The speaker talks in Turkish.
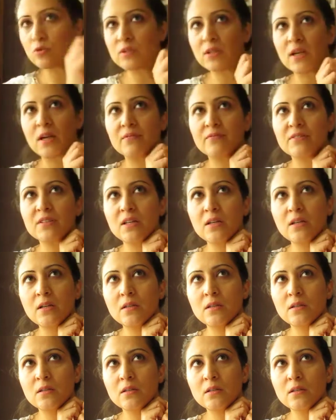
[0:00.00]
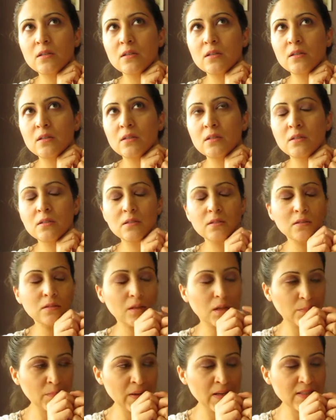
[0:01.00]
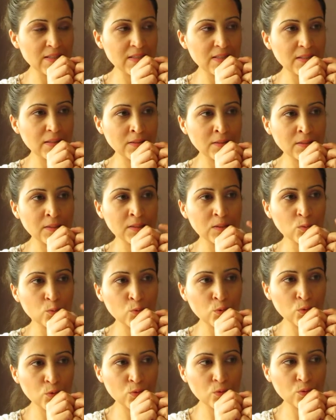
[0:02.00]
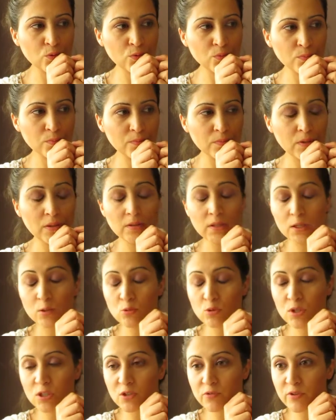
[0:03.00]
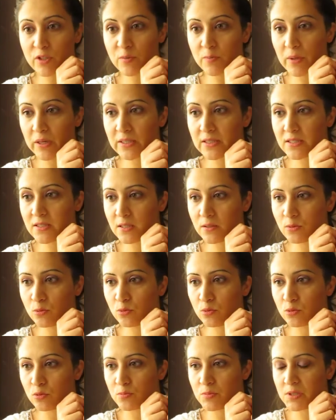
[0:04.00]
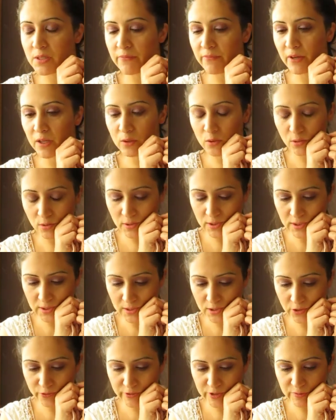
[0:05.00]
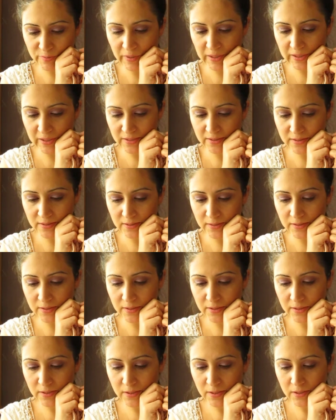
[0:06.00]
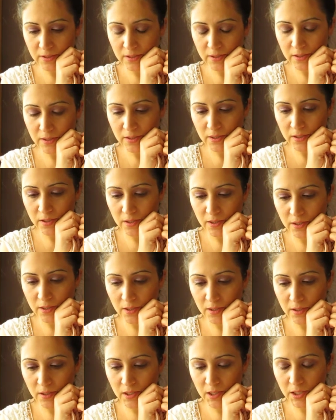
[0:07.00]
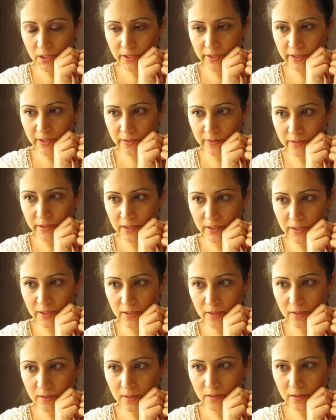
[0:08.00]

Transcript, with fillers: tarafta e, mağazanın adını unuttum. Daha doğrusu alışveriş merkezinin adını unuttum. Sefaköy'deki alışveriş merkezinin adı. Arena değil.